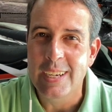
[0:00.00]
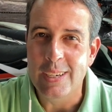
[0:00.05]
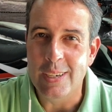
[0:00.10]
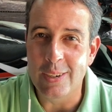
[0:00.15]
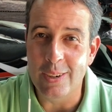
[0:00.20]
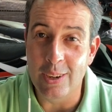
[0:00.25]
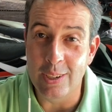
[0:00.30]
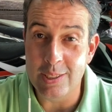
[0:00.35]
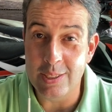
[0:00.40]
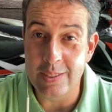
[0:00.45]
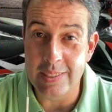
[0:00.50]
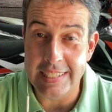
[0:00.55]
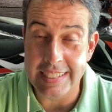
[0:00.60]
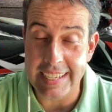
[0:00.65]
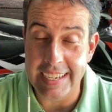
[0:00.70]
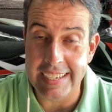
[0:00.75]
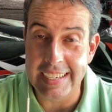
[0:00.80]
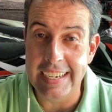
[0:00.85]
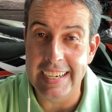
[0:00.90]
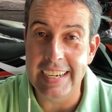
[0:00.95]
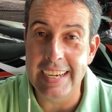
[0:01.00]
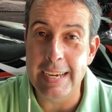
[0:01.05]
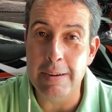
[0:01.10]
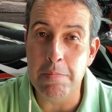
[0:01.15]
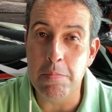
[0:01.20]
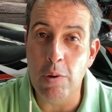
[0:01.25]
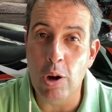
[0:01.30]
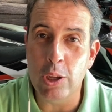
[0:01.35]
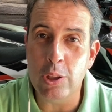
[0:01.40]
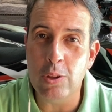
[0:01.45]
Nosso Instagram é
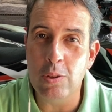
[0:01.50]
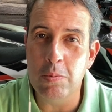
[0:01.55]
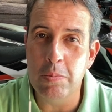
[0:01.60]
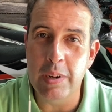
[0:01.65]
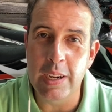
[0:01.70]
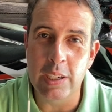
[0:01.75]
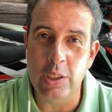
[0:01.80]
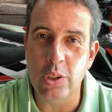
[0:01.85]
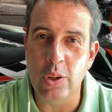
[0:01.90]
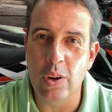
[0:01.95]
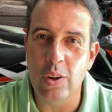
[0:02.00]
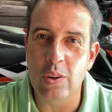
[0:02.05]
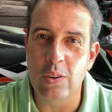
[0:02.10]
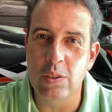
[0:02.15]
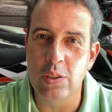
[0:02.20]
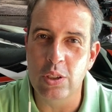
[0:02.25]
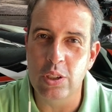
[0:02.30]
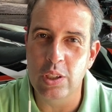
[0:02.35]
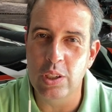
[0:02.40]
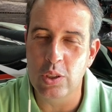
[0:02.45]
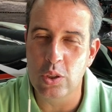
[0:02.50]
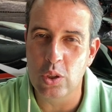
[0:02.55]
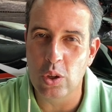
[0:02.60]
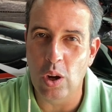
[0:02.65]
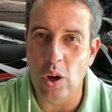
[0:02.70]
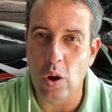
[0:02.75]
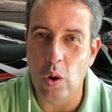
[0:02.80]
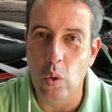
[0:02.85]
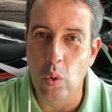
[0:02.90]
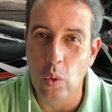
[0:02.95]
motobrechó com
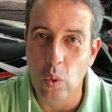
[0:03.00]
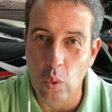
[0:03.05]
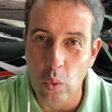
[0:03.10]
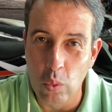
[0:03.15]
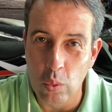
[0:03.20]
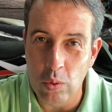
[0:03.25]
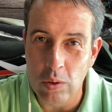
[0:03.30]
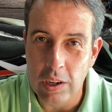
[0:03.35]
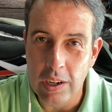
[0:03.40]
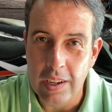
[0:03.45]
XO1